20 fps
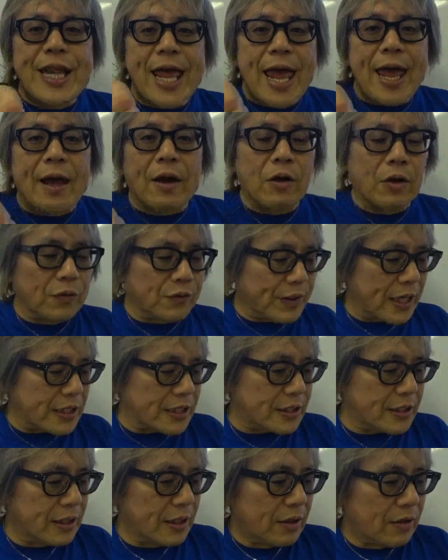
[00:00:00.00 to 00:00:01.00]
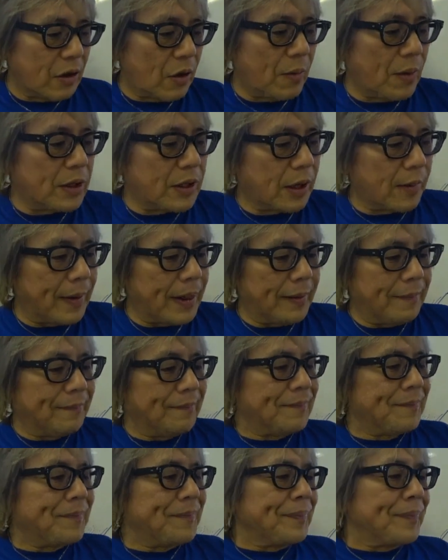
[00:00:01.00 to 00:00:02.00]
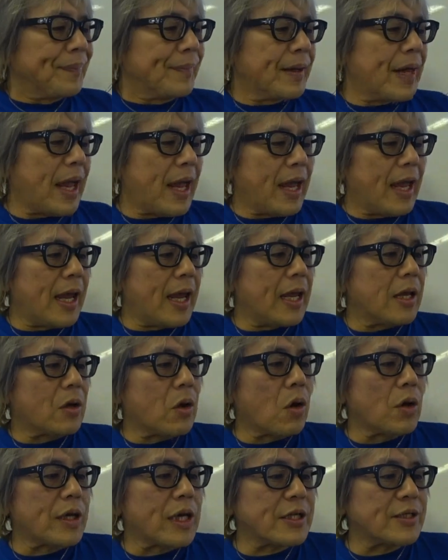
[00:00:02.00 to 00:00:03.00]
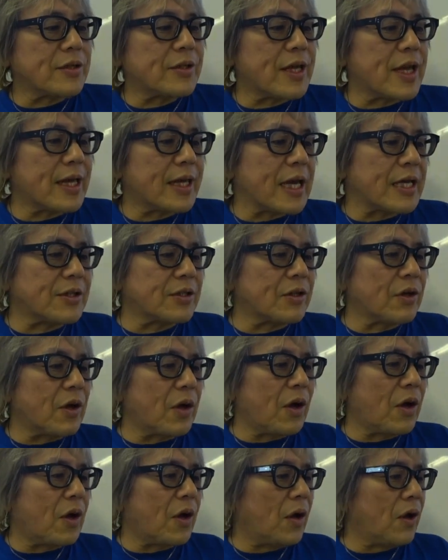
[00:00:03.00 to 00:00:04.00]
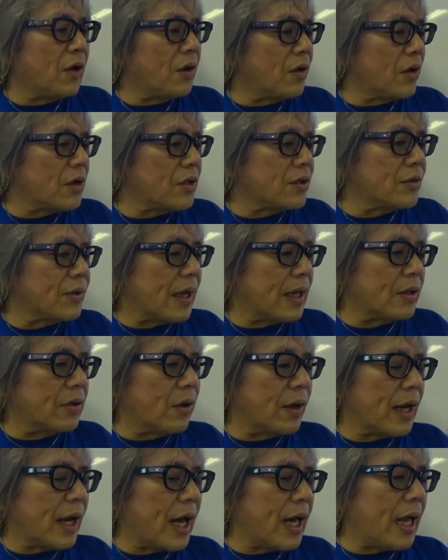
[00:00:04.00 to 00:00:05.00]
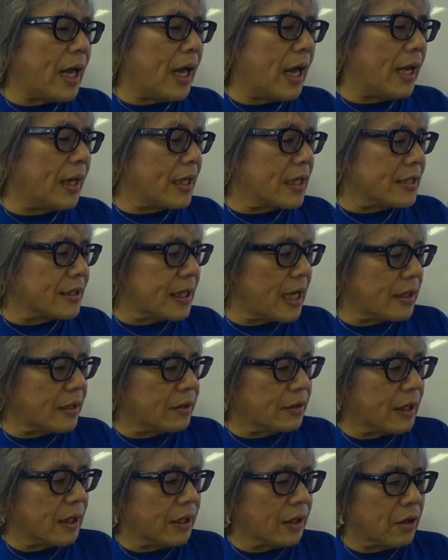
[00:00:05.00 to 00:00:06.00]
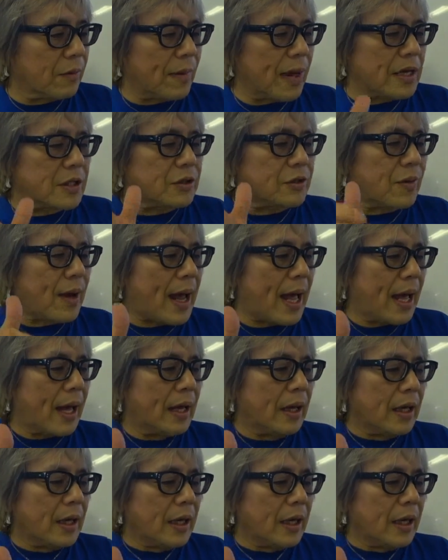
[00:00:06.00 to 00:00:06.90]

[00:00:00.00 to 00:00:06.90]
ねこの2つ覚えておけばいいで、えー、高気圧と低気圧の要素はどれがあれですかって言ってるんだけどまずは